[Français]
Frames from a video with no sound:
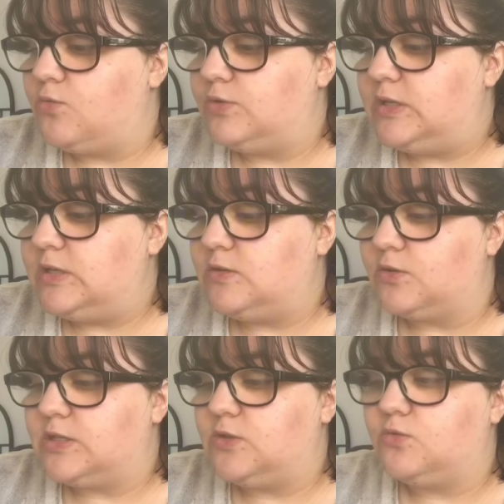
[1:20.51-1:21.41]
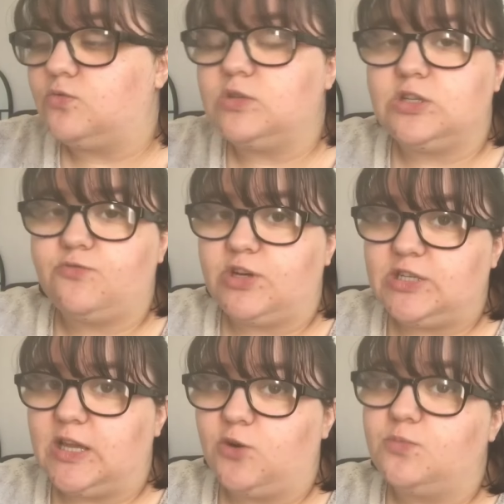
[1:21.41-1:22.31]
goodies dans le sens où si je veux
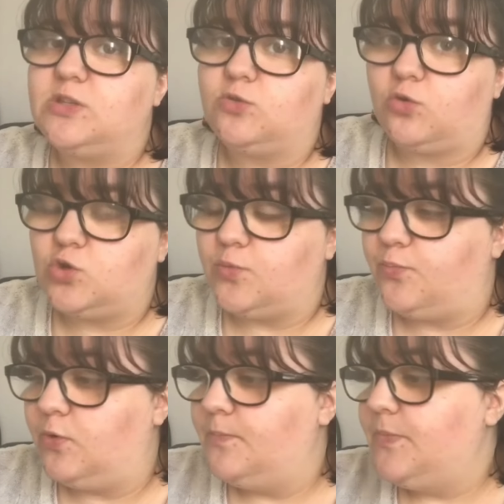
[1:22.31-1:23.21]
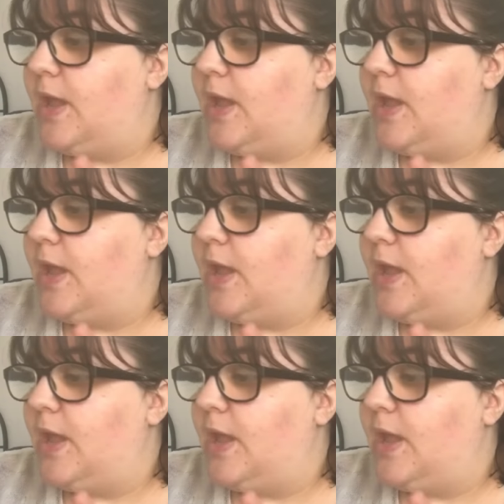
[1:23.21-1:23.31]
acheter quelques petits trucs, je peux.